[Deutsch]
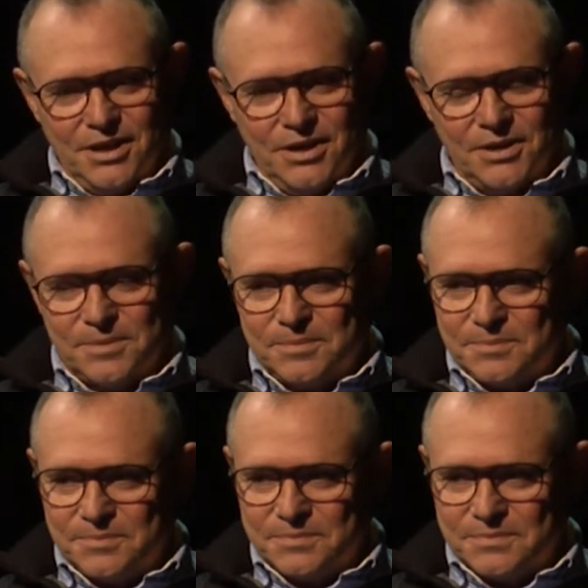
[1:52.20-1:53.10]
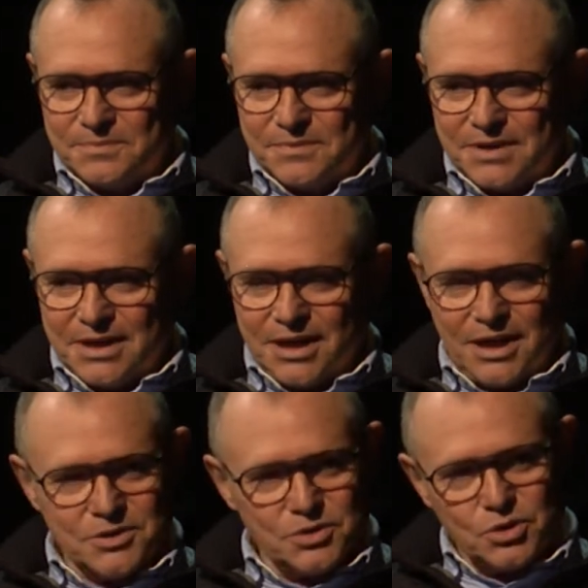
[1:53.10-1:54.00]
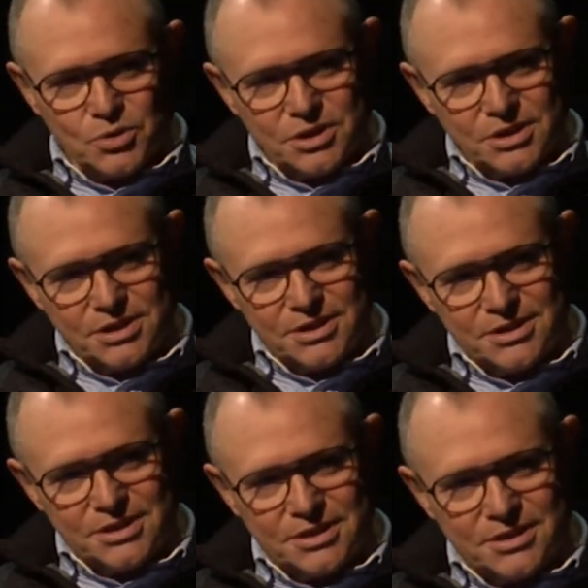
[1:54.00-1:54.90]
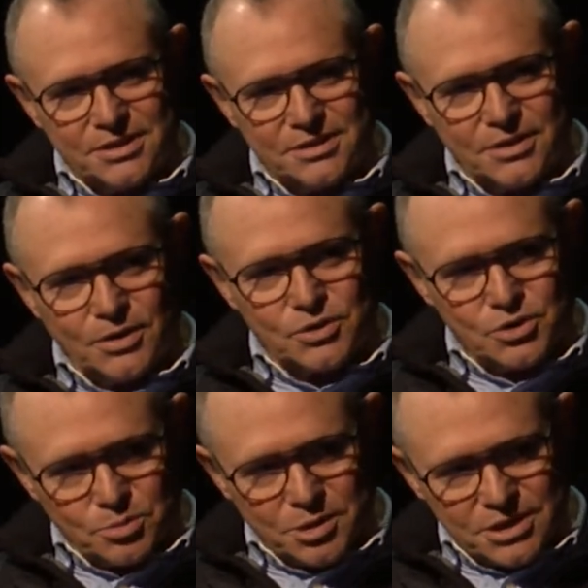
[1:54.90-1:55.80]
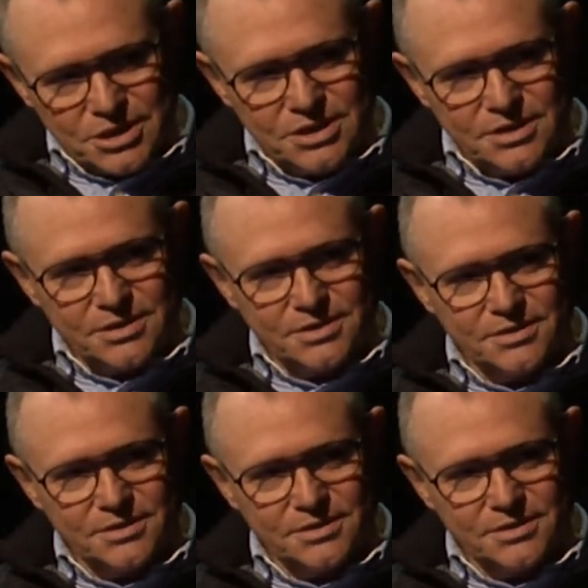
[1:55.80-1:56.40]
Ähm, also ich unterrichte Osteopathie mhm.